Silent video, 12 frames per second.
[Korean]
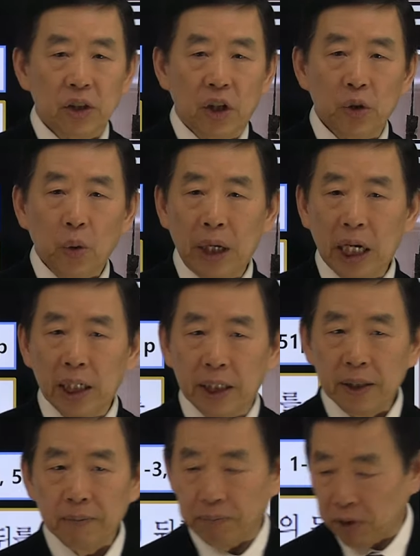어, 또
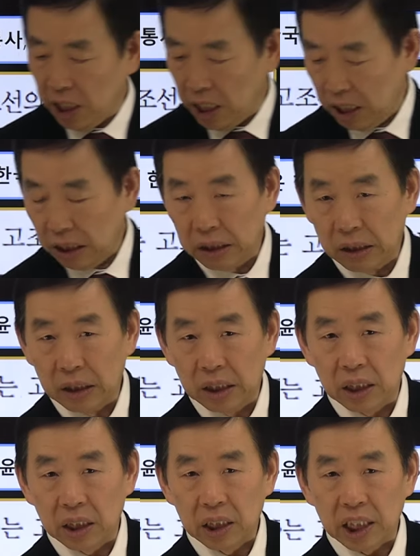하나는
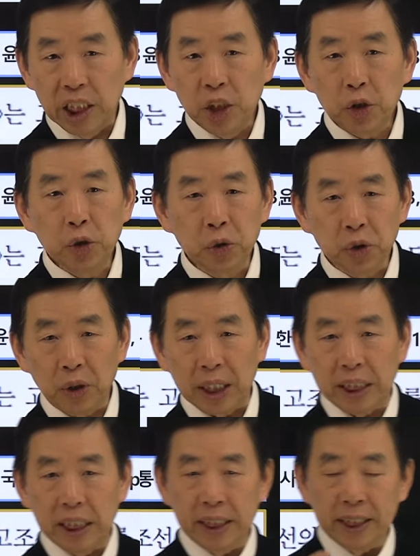어,
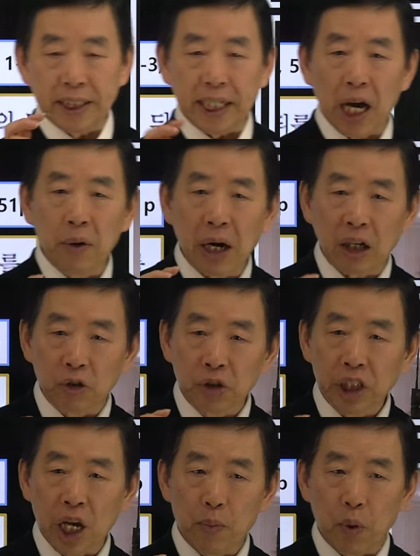이승유가 지은 제왕
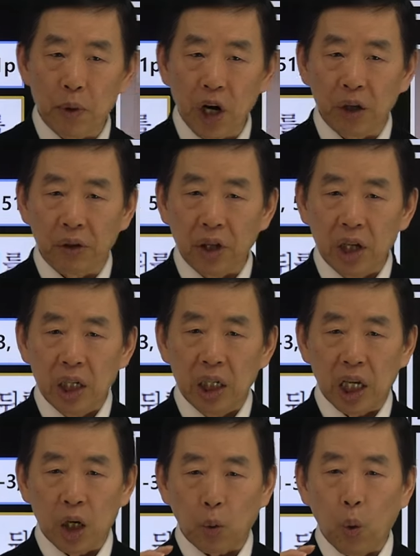운기 보면
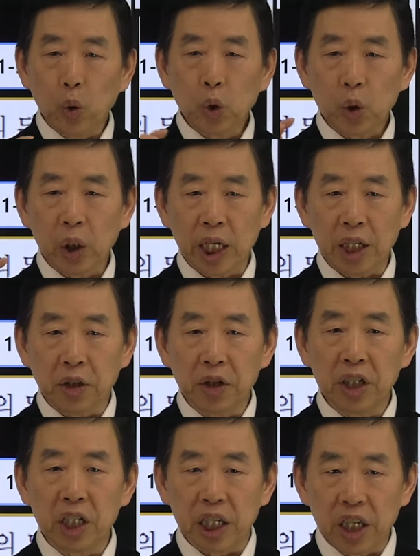예, 고조선의
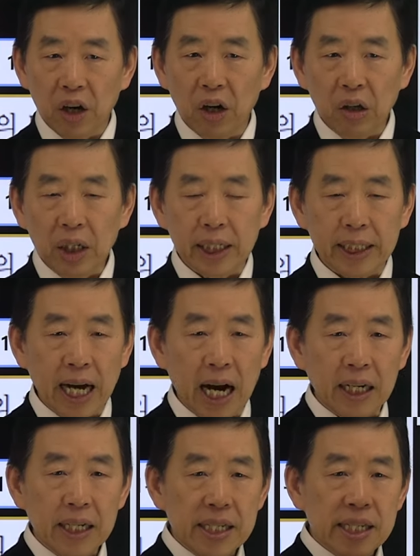뒤를 이어
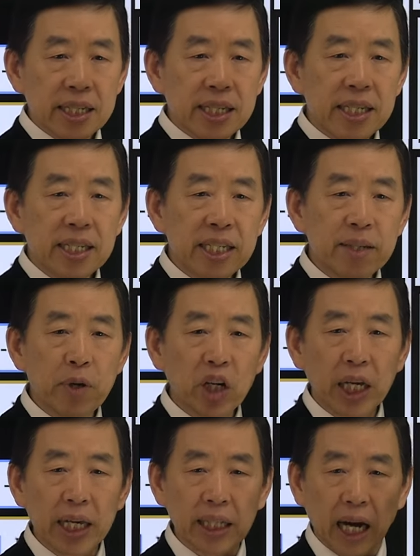약
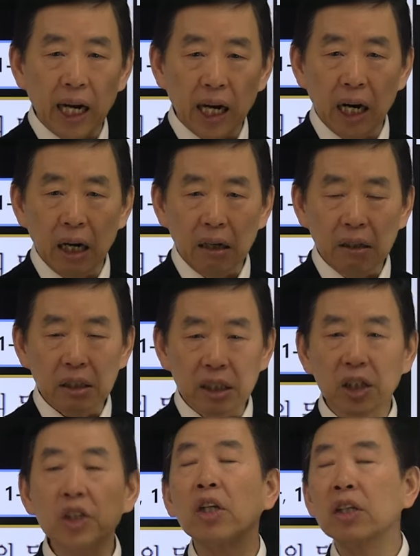70여 개의 나라가
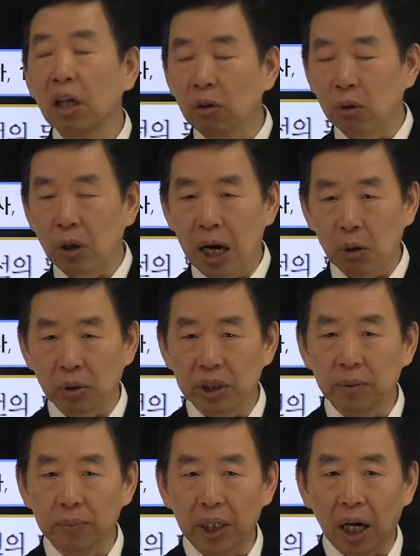들어섰다고 하고
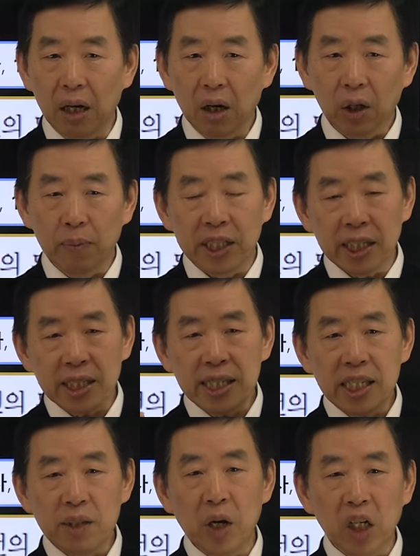있습니다. 그러면 이
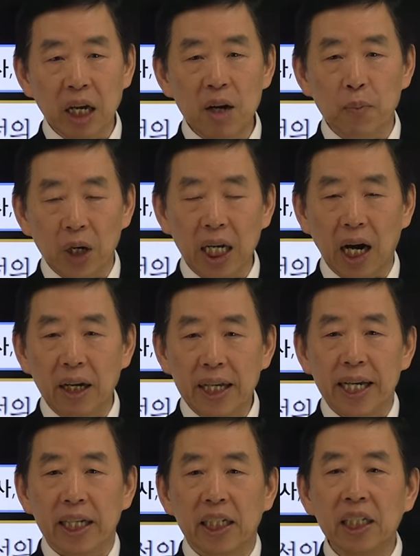70여 개는 뭐냐?
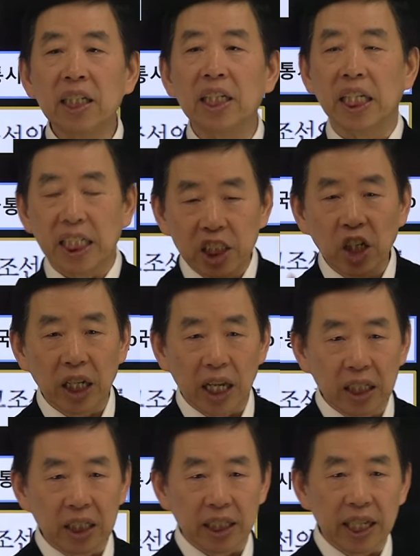그
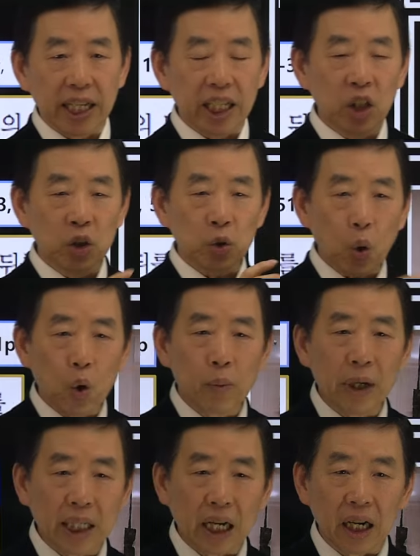이전에는 이런
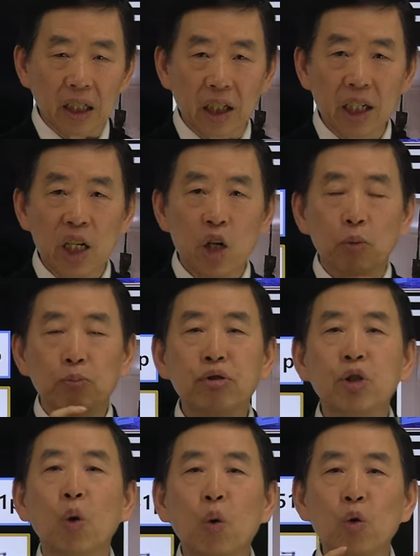조그만 나라들을
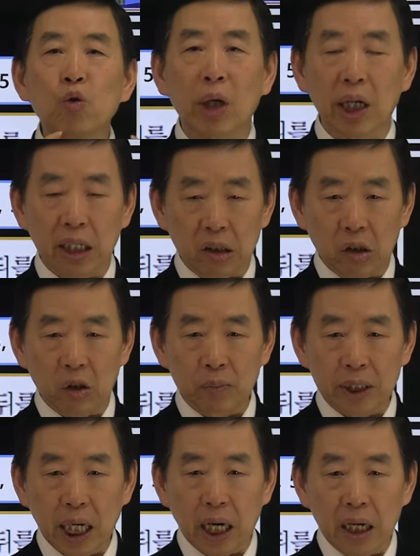부족 국가라고 했던
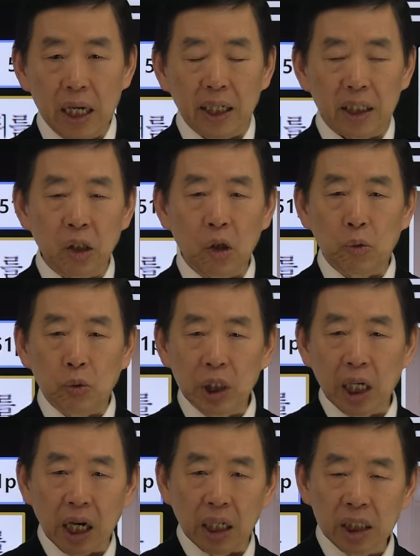겁니다. 그래서
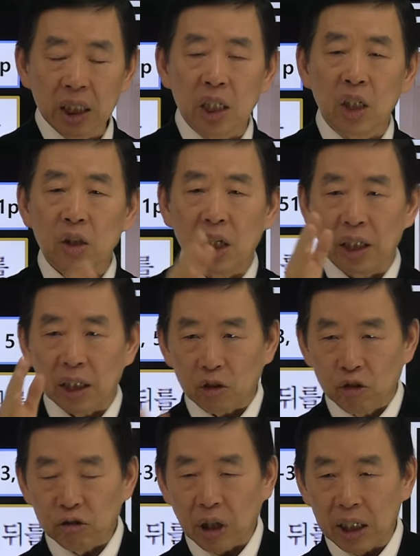우리나라는 예,
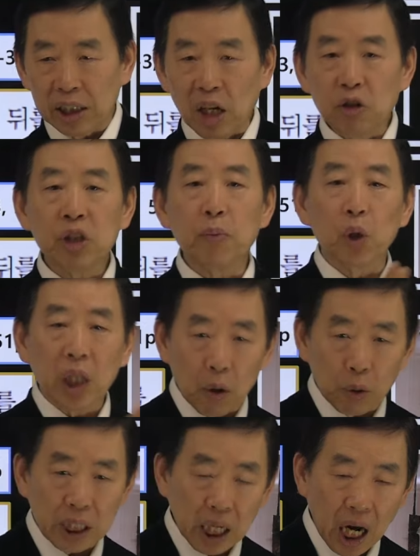국가를 세우지
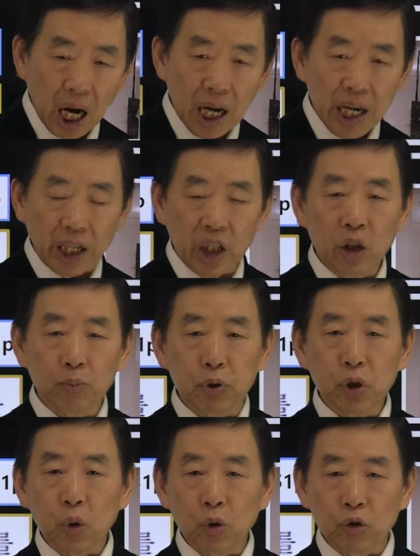못하고 있다가 이런
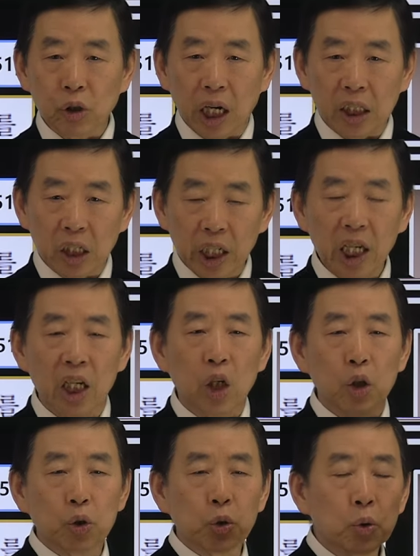부족 국가들이
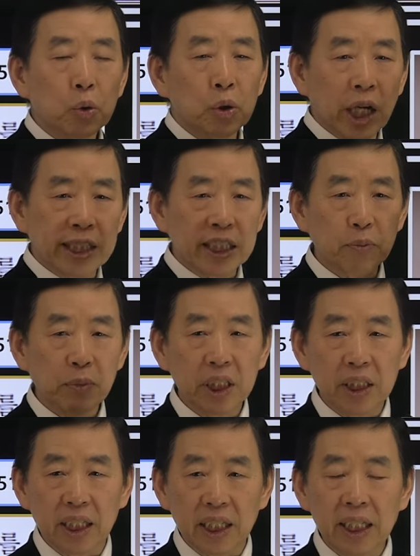중국의
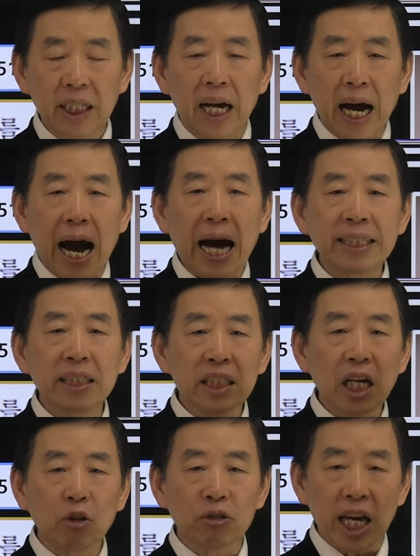식민지인
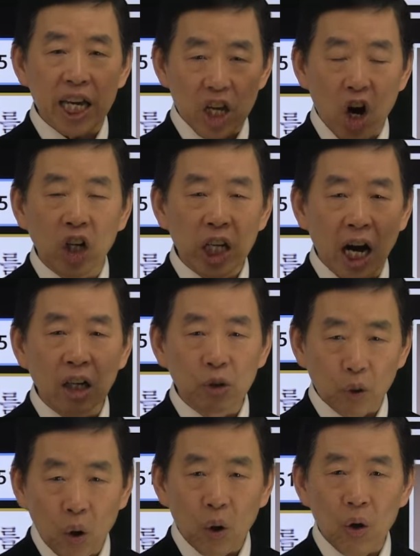한사군의
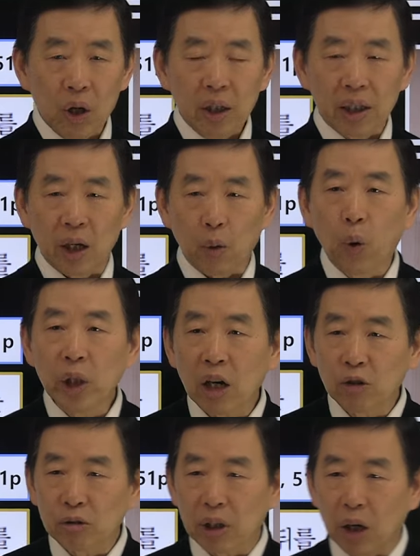영향으로 예,
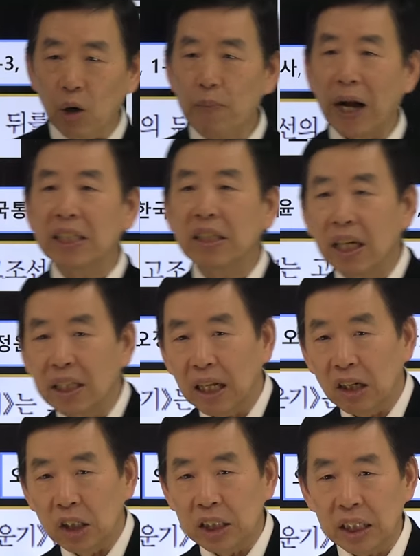고대 국가로
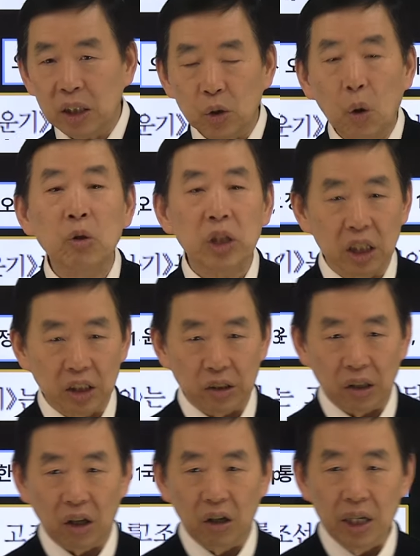발전했다는 것이
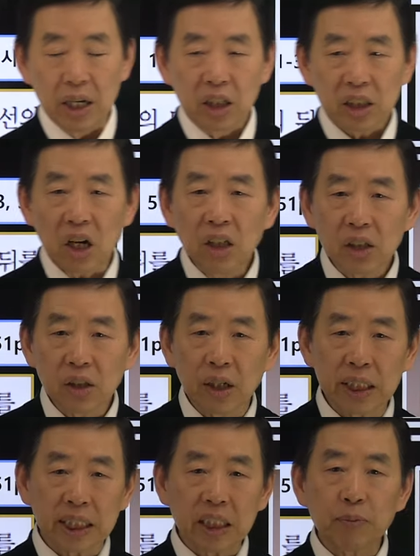통설이었어요.
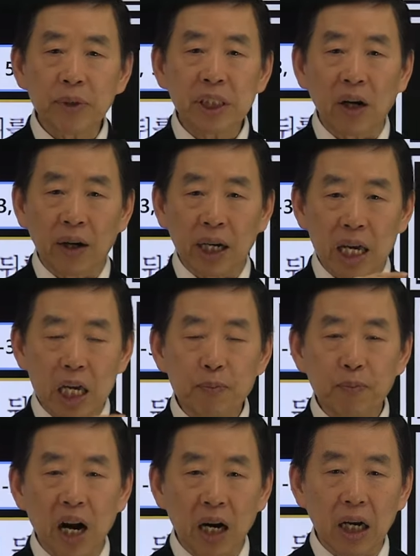철저한 식민사관에
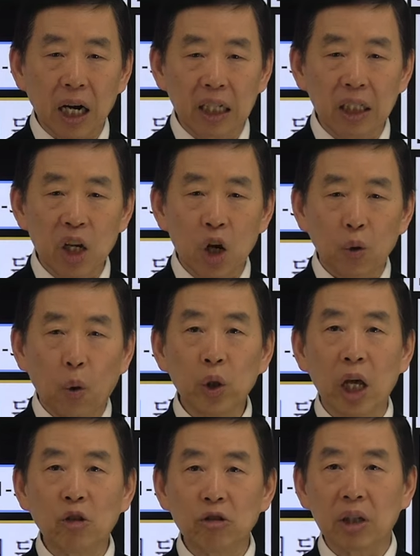입각한
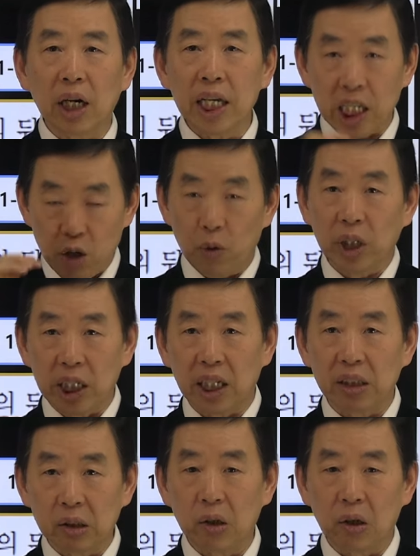고대 국가의
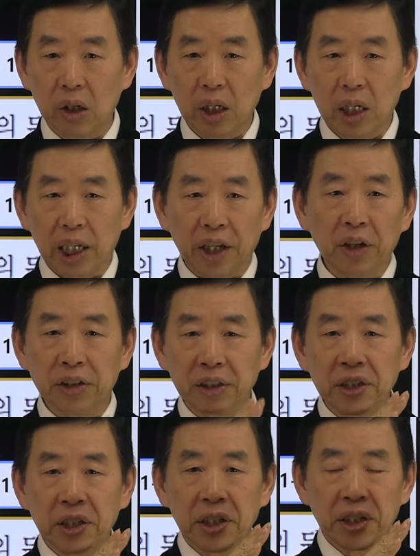기원이겠죠.
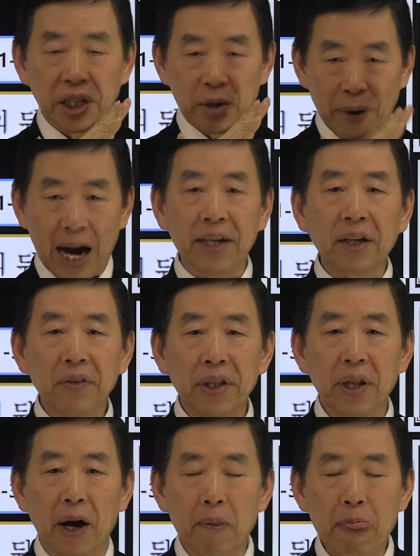이것은 예, 말이 안
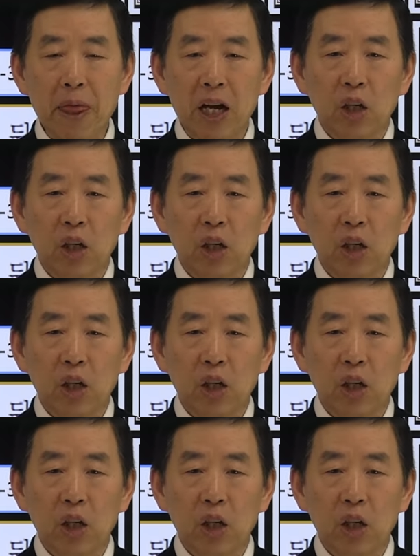된다.